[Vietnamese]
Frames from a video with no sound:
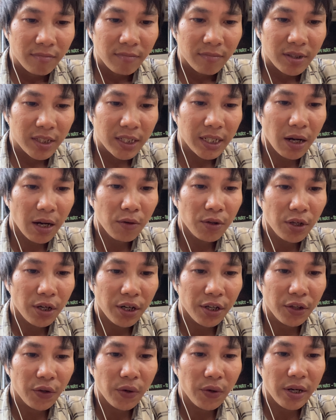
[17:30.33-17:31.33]
sau những
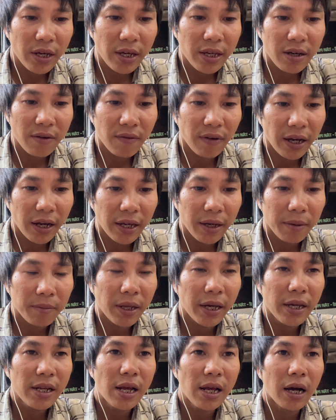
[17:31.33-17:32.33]
cái chuyến đi như vậy em
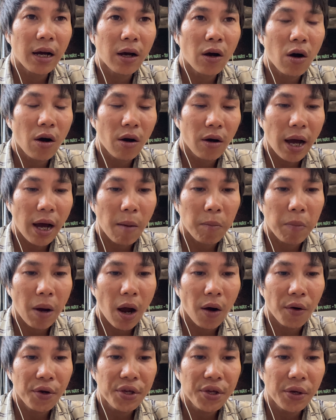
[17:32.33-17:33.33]
thấy là còn học
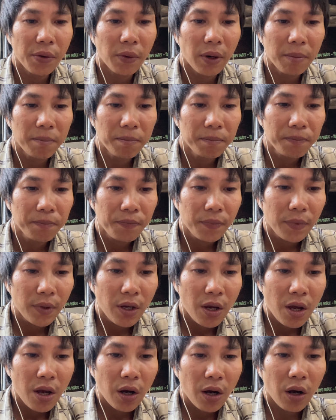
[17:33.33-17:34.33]
hỏi nhiều lắm
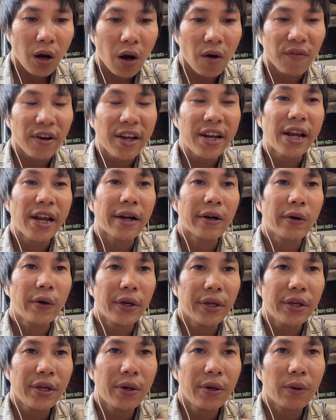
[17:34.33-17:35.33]
còn phải rèn
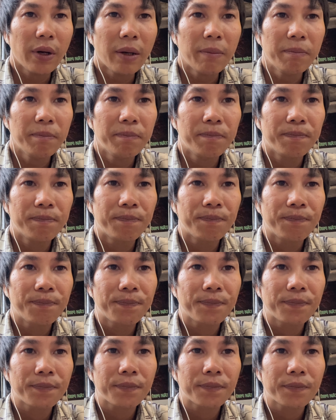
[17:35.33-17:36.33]
luyện nhiều lắm
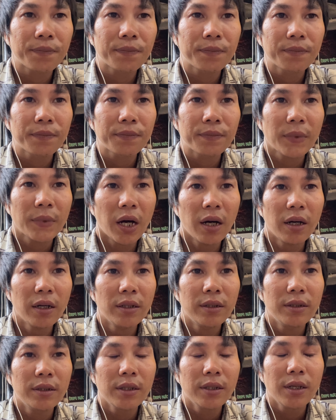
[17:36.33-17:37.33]
đó
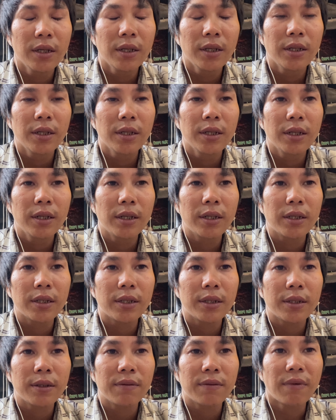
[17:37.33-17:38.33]

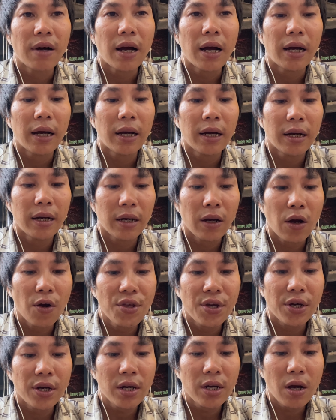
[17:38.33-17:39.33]
và có
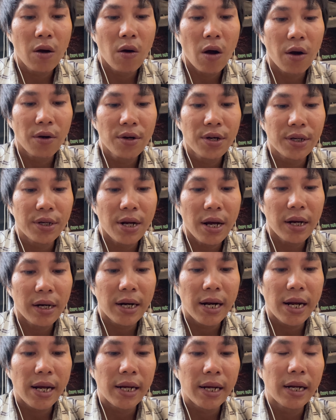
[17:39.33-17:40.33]
những cái câu hỏi được đặt
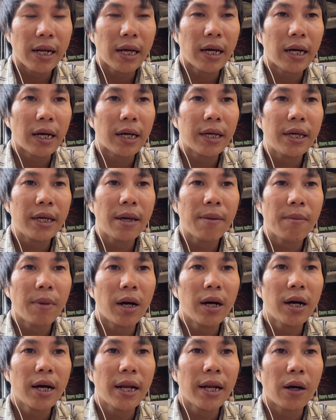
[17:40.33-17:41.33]
ra là khi em
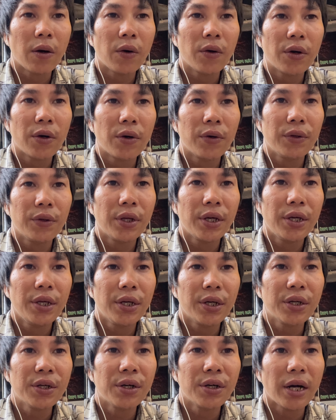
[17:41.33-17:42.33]
ở Hà Nội rồi thì
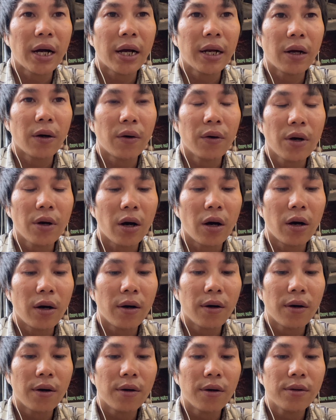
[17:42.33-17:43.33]
những người Hà Nội
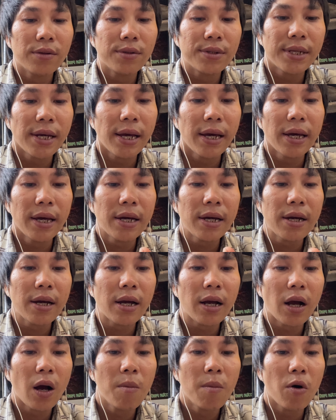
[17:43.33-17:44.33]
họ sẽ
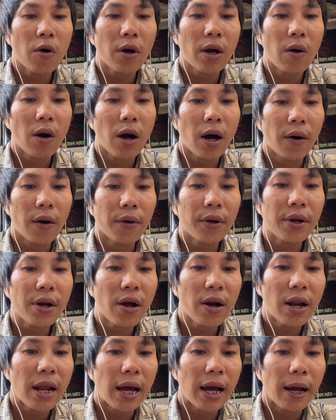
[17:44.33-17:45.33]
có một câu hỏi
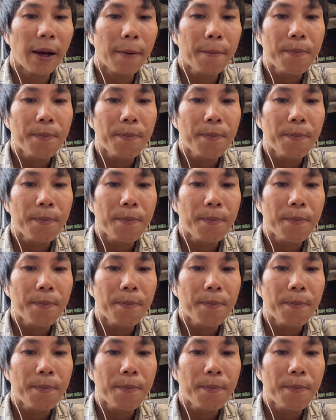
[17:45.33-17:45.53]
đó là